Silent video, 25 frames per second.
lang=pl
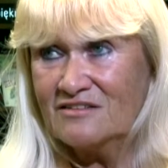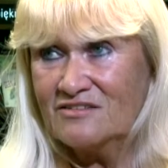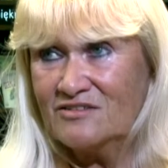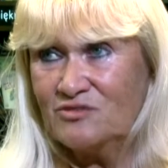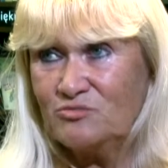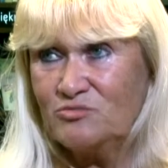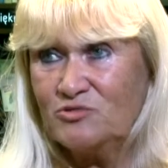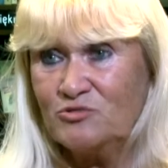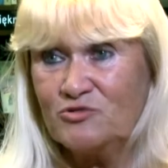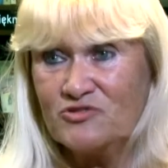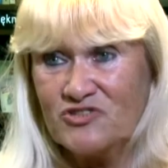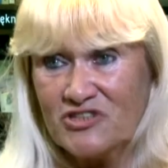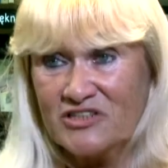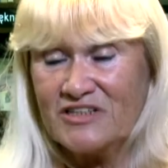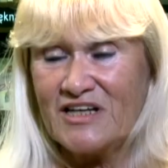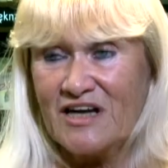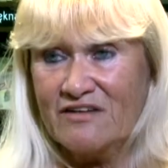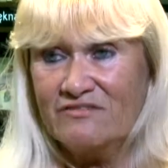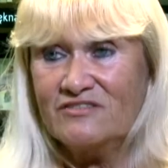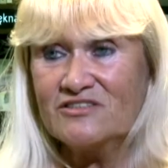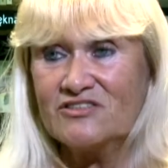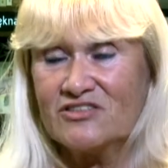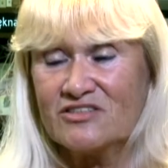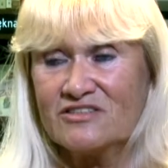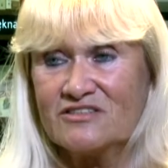To było
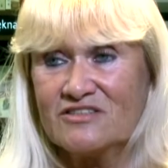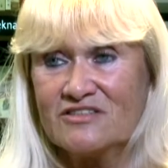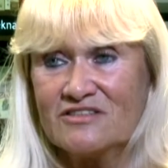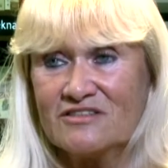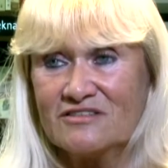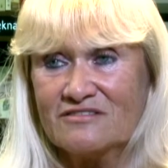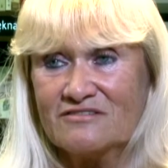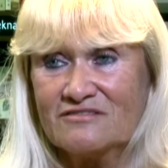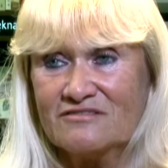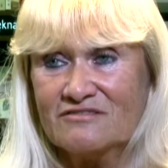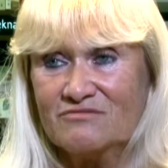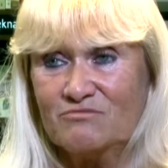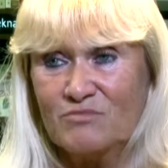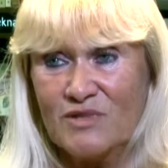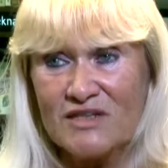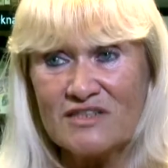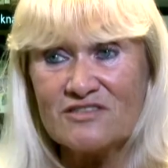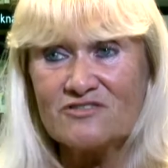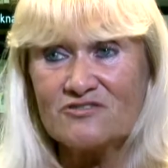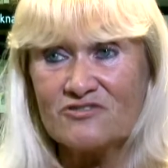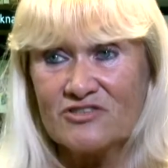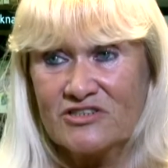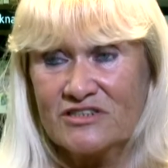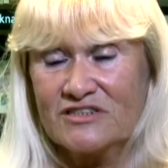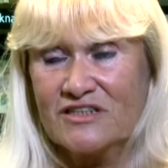ciekawe życie,
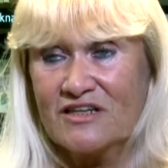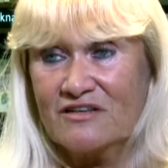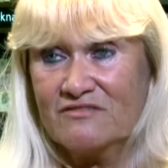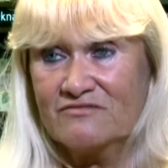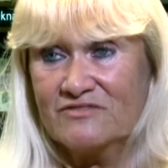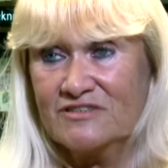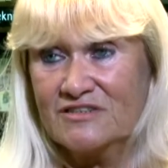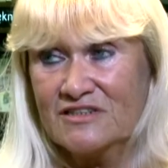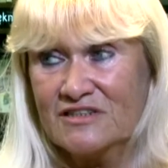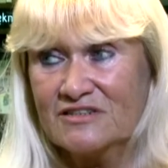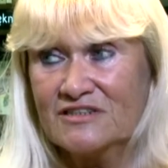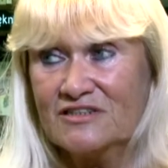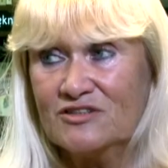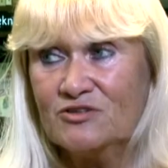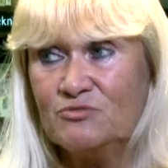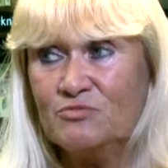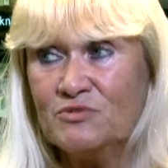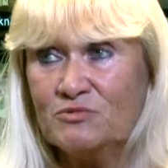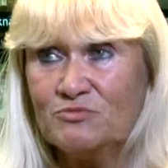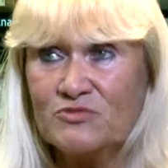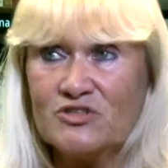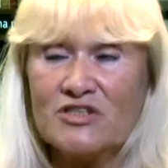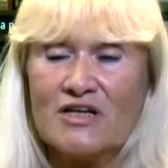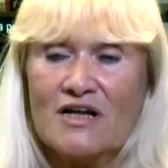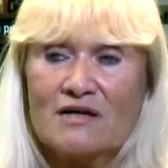bardzo ciekawe. Dlatego
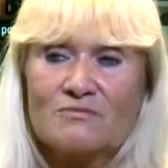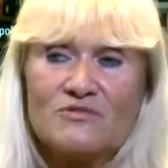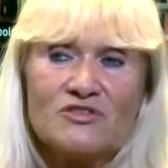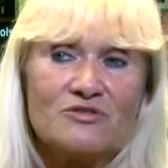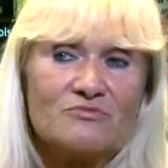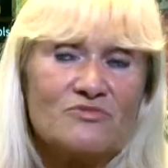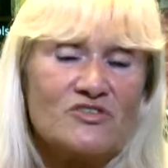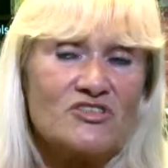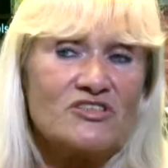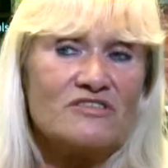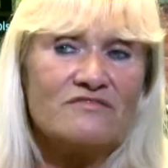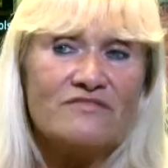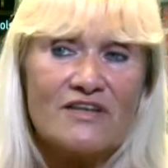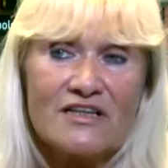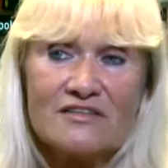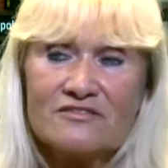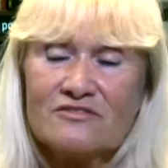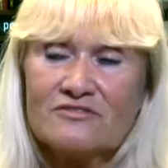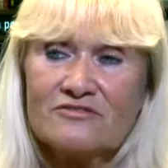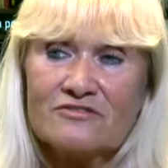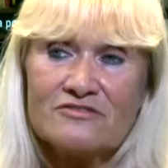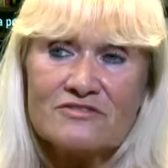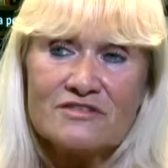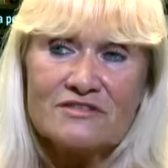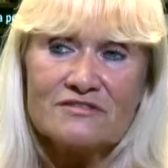pomyślałam sobie, że
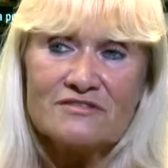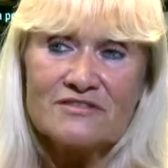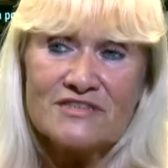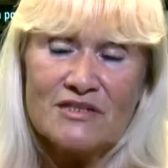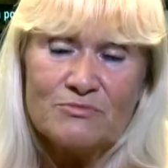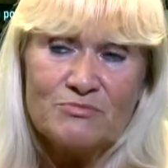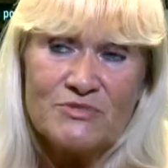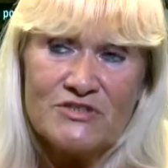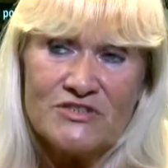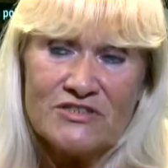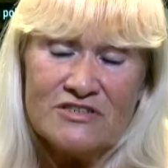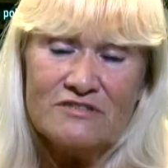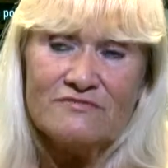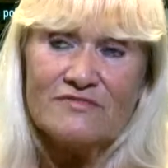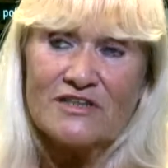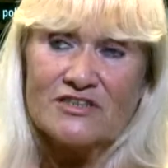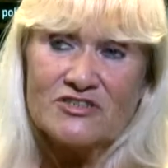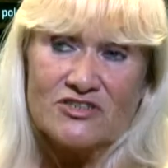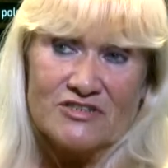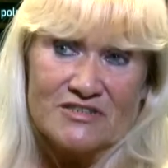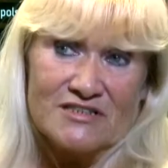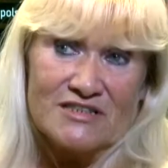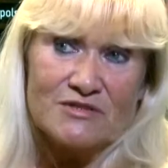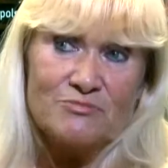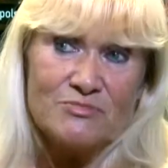warto to
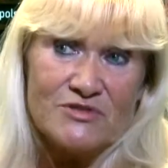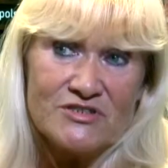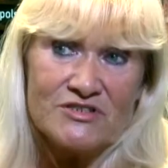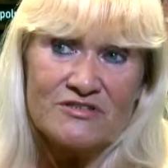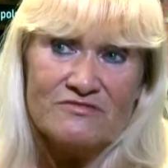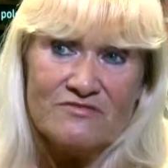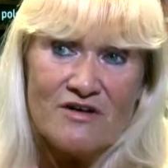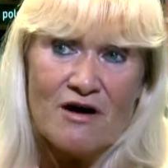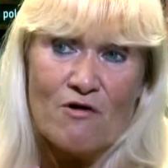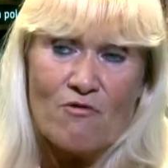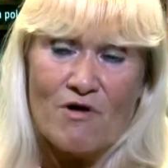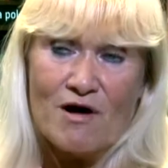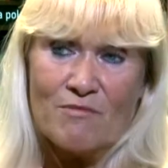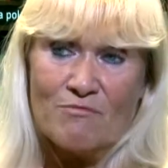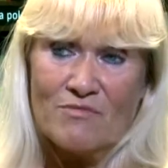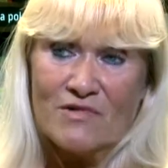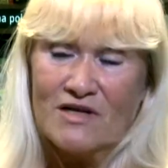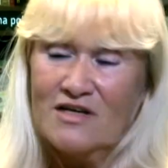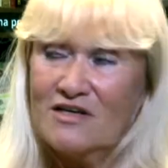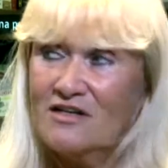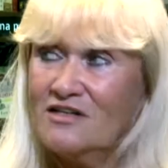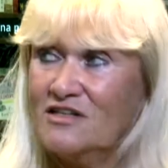zapisywać i zapisywałam.